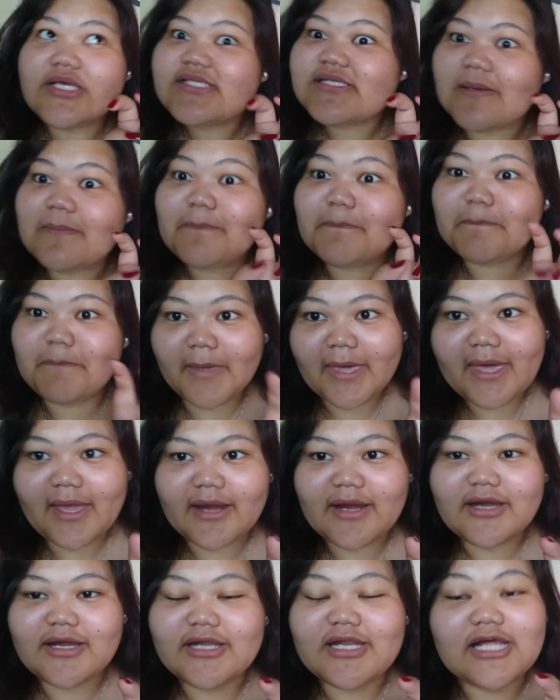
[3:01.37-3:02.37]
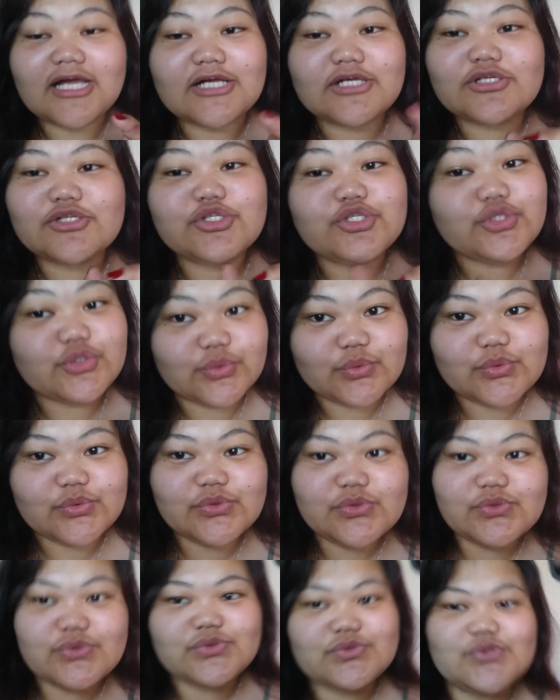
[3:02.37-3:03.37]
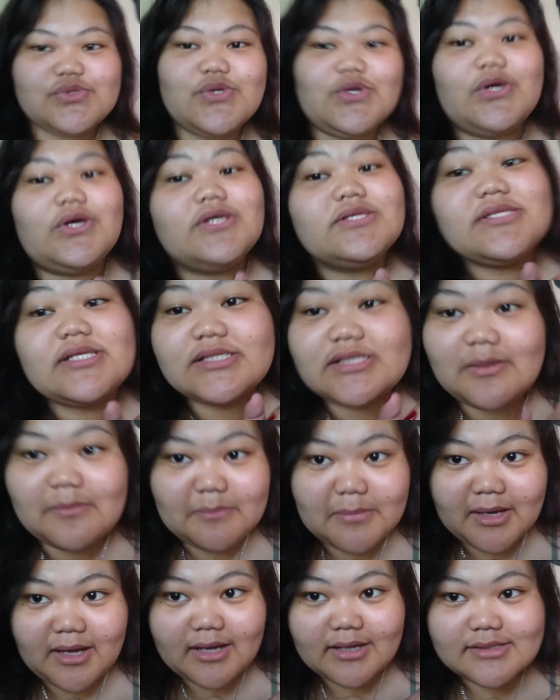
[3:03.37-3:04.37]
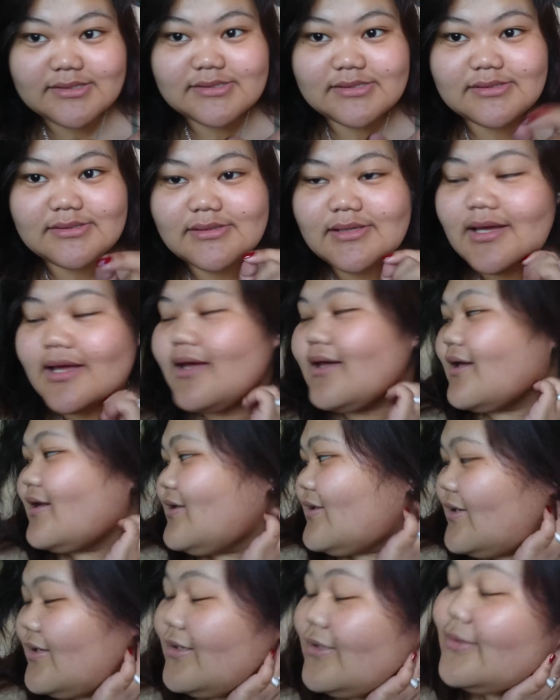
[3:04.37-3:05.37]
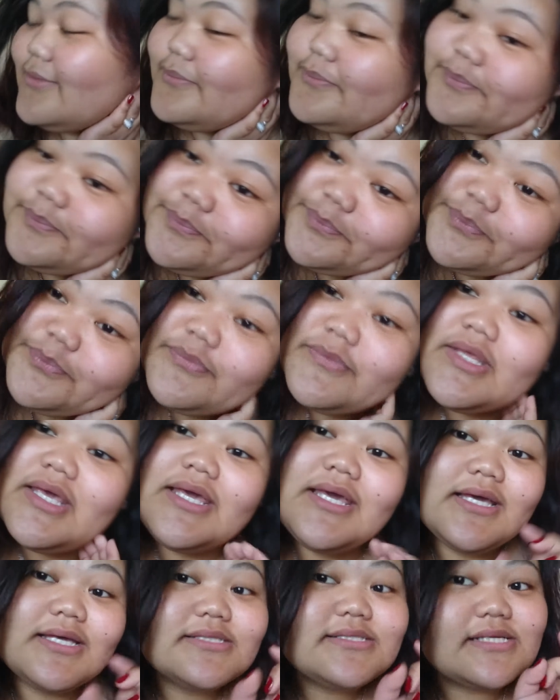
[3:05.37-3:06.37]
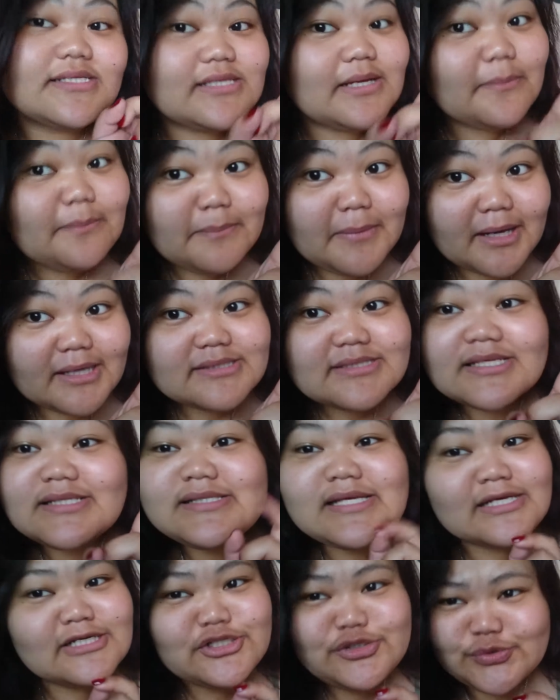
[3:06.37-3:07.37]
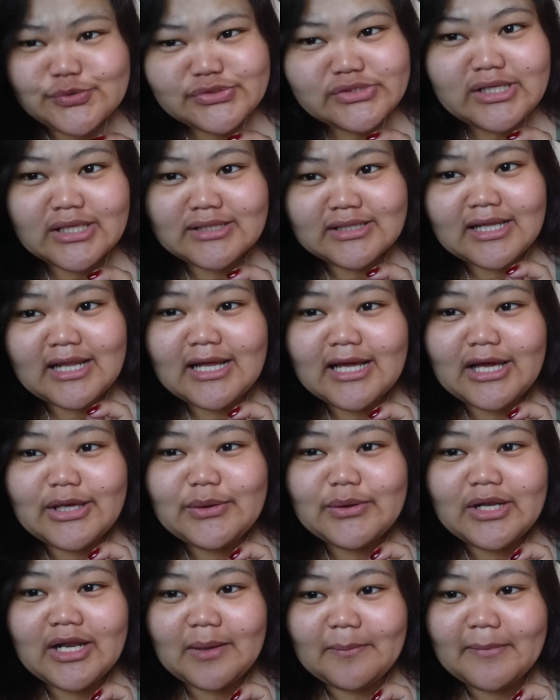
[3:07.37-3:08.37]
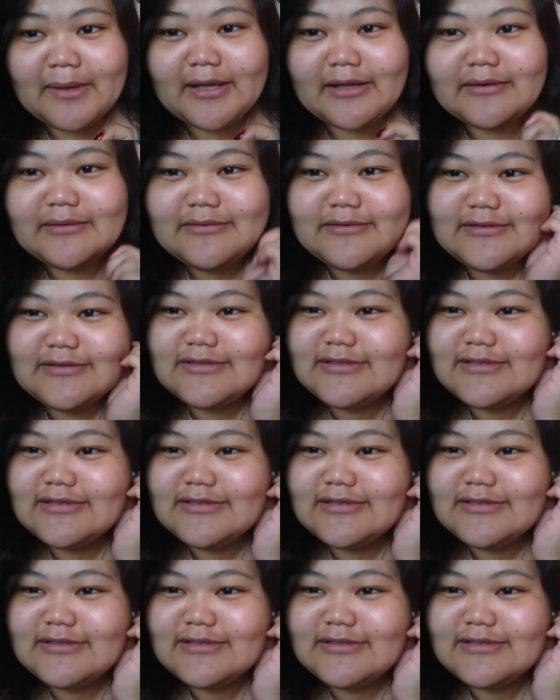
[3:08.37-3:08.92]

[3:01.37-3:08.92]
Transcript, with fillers: yung isang pair ng shoes sa isang box. Kaya, sa isang box, isang shoes lang talaga yung laman.